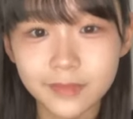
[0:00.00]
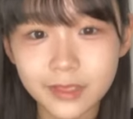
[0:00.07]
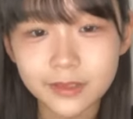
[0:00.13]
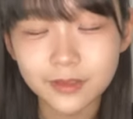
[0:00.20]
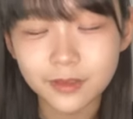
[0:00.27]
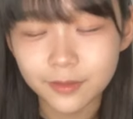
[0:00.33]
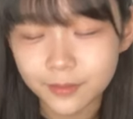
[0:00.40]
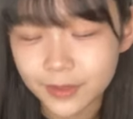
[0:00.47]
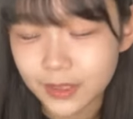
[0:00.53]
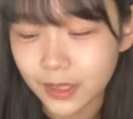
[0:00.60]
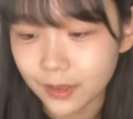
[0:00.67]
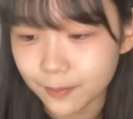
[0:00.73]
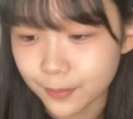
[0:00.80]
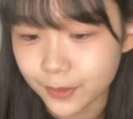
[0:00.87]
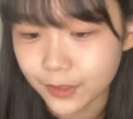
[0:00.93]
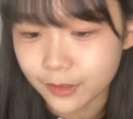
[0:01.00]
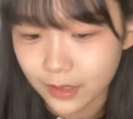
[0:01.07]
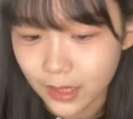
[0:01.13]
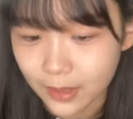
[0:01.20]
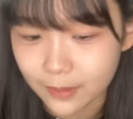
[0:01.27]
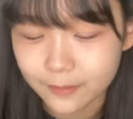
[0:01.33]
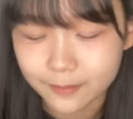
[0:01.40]
でそれみんなで
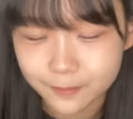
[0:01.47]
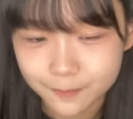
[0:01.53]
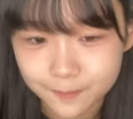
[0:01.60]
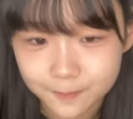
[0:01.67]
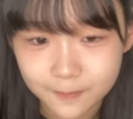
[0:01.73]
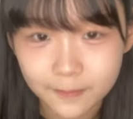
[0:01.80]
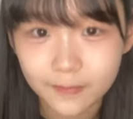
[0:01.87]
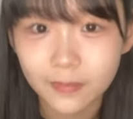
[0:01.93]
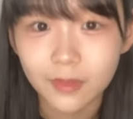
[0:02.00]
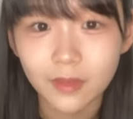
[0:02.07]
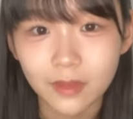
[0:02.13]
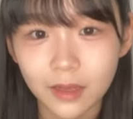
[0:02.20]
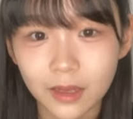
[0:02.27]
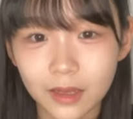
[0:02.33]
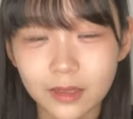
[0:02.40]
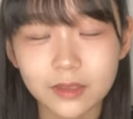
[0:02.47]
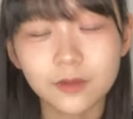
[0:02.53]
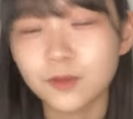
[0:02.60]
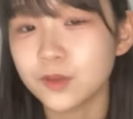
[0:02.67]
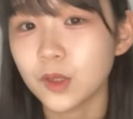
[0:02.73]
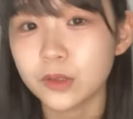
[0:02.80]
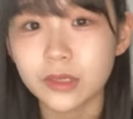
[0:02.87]
プリクラ
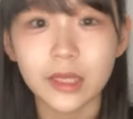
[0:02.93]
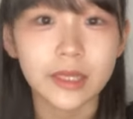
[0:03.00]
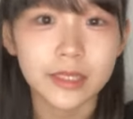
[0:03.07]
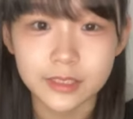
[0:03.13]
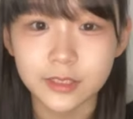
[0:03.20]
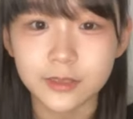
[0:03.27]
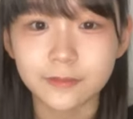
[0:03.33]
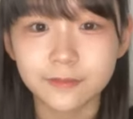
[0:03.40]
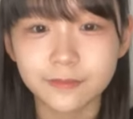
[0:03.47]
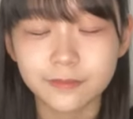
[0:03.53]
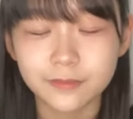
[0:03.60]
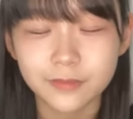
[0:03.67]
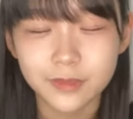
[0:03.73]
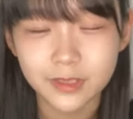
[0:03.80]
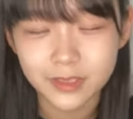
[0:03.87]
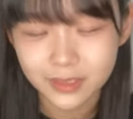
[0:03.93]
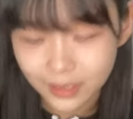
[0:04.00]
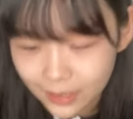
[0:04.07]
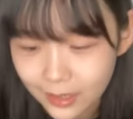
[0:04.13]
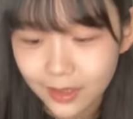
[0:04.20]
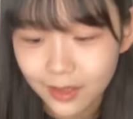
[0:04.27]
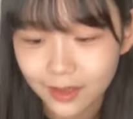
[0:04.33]
を撮ったんですし
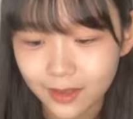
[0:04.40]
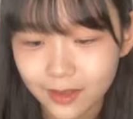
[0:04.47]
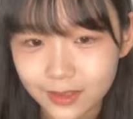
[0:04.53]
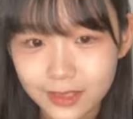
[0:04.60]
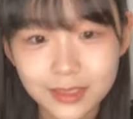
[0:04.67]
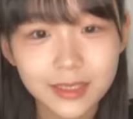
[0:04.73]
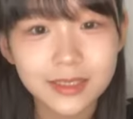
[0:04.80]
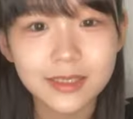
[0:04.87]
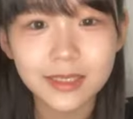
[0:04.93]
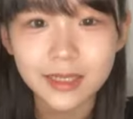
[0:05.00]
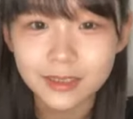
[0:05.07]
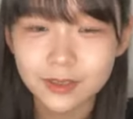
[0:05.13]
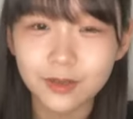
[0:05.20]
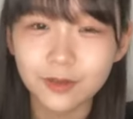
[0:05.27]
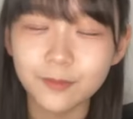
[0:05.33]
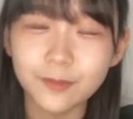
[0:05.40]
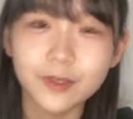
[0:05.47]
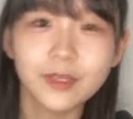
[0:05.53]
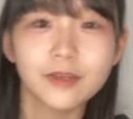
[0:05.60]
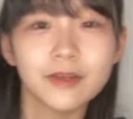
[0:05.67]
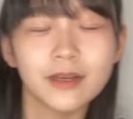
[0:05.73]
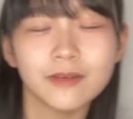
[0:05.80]
たらでさつちがその
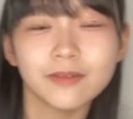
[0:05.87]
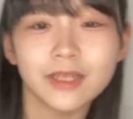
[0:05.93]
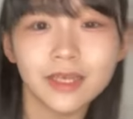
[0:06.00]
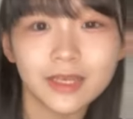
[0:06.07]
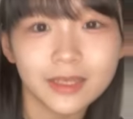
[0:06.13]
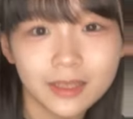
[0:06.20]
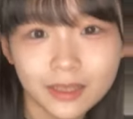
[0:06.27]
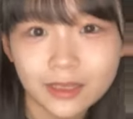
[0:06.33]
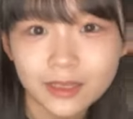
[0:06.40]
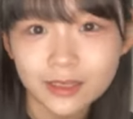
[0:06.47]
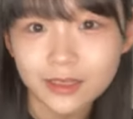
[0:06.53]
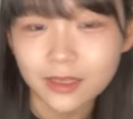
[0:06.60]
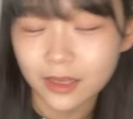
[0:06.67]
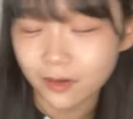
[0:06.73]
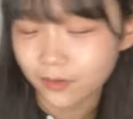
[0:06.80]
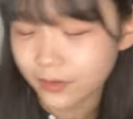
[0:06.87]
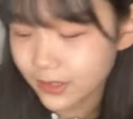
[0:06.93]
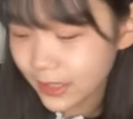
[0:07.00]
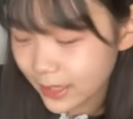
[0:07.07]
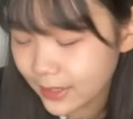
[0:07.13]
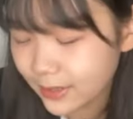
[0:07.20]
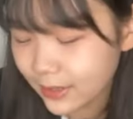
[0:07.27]
プリクラをねあの
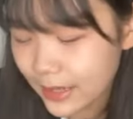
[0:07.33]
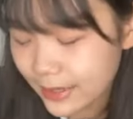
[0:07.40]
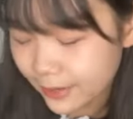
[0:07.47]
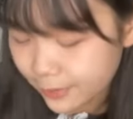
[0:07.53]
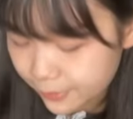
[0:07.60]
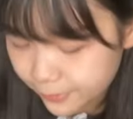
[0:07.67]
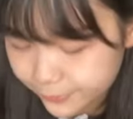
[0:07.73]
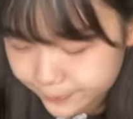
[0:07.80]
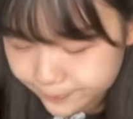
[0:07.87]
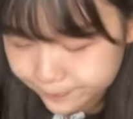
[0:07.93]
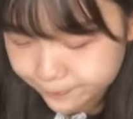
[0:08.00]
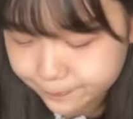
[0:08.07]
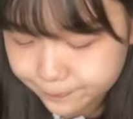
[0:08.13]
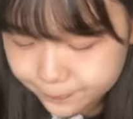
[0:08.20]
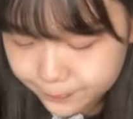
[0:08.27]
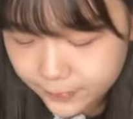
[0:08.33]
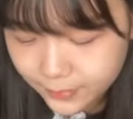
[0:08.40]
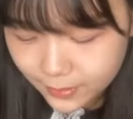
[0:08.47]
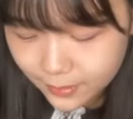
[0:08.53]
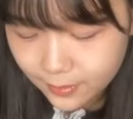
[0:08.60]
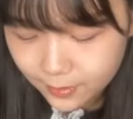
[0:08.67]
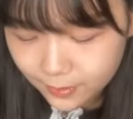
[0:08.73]
携帯の
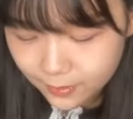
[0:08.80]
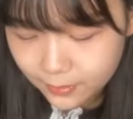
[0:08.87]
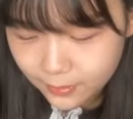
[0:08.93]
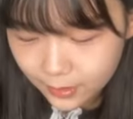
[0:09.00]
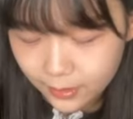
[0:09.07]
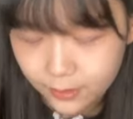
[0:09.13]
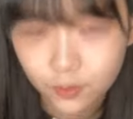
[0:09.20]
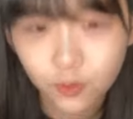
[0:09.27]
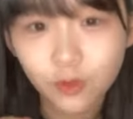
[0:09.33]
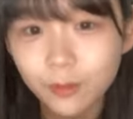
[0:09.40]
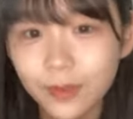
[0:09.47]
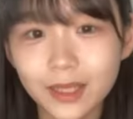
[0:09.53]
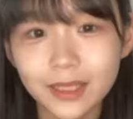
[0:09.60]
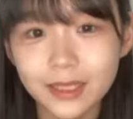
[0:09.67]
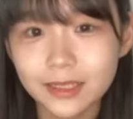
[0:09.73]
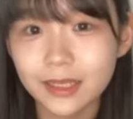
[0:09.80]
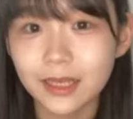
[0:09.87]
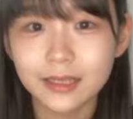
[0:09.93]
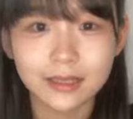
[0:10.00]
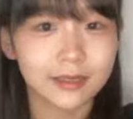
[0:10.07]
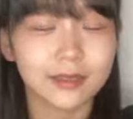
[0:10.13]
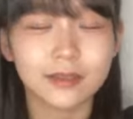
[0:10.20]
なんか透明な
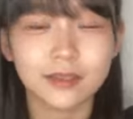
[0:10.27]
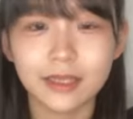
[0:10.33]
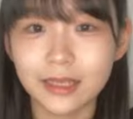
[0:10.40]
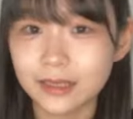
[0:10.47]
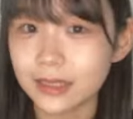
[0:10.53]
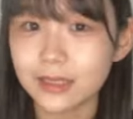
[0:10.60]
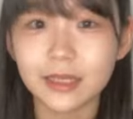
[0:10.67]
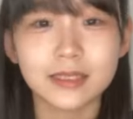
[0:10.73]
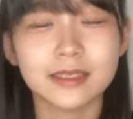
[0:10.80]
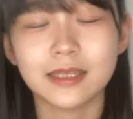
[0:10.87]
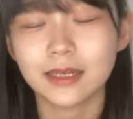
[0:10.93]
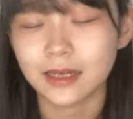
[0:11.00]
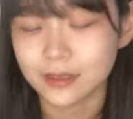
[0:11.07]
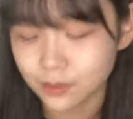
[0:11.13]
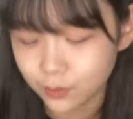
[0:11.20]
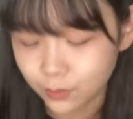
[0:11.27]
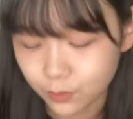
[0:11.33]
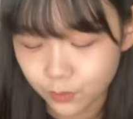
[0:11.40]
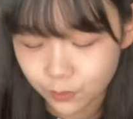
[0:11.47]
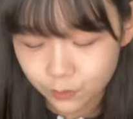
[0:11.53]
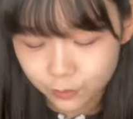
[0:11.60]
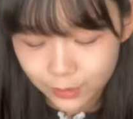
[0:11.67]
携帯ケースだからそこ
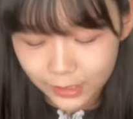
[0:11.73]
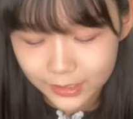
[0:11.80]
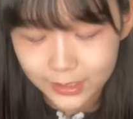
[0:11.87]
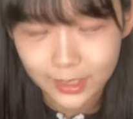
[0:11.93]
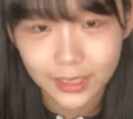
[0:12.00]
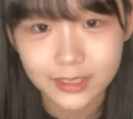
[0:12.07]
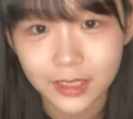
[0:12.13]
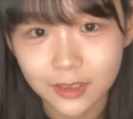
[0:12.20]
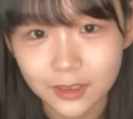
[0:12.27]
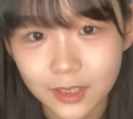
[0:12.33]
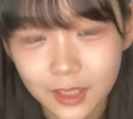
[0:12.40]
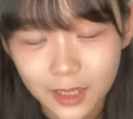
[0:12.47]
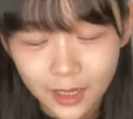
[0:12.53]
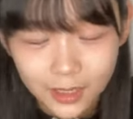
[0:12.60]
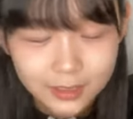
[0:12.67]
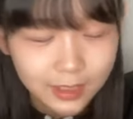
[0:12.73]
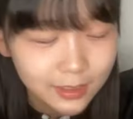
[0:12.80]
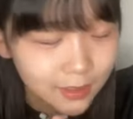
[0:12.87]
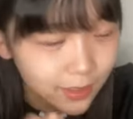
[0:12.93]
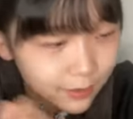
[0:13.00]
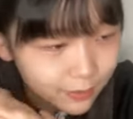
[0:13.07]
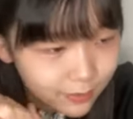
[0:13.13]
の裏に挟挟
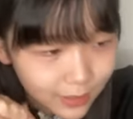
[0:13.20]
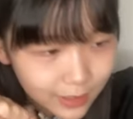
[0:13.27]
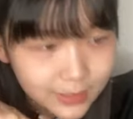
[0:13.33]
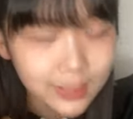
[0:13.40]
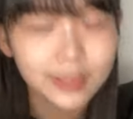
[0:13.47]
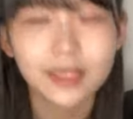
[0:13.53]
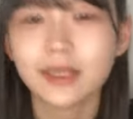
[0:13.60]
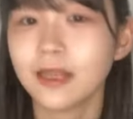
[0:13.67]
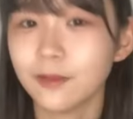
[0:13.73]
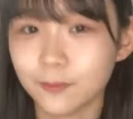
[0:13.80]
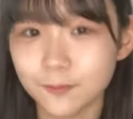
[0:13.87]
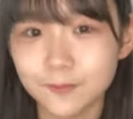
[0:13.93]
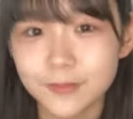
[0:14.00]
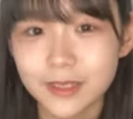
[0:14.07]
んでる挟んでたの。